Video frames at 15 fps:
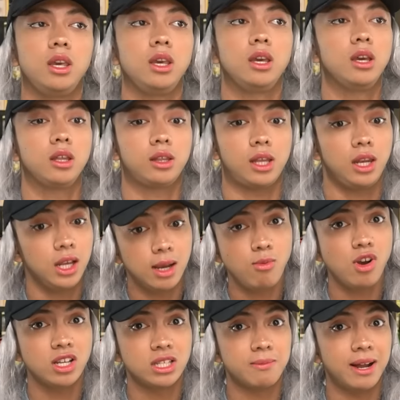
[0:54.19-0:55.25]
iya tadi
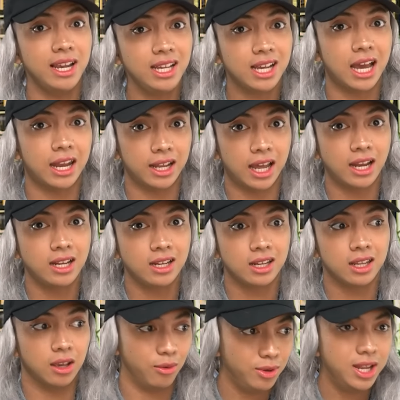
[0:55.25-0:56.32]
kamu ngajak balikan kan
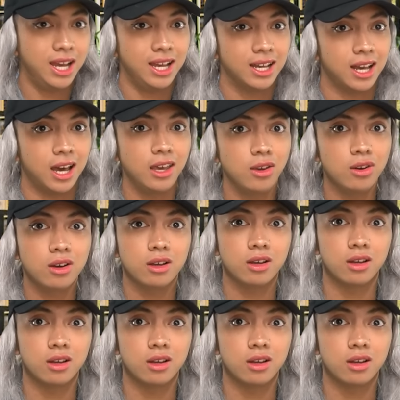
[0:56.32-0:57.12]
ya udah ayo